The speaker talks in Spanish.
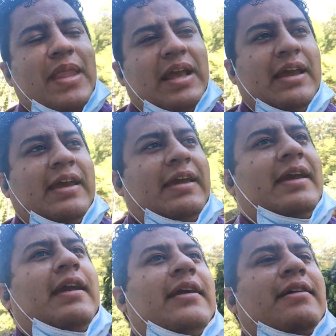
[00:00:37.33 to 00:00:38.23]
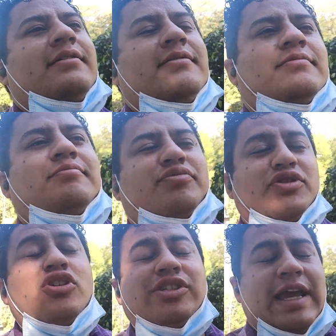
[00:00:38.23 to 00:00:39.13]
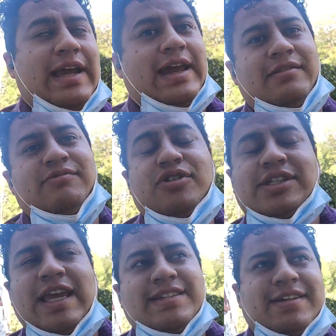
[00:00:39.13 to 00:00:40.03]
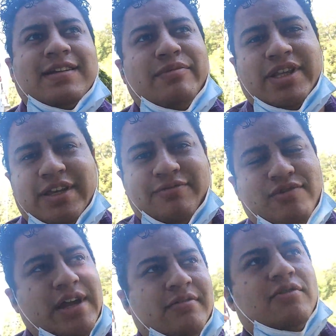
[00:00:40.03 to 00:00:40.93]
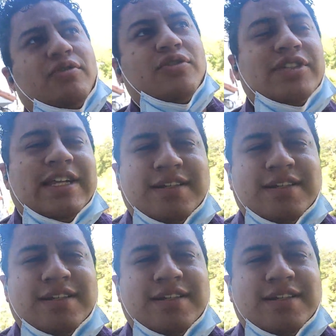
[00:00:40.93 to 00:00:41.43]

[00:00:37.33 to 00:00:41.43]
eh, pues no sé, que, no sé exactamente qué fue o no sé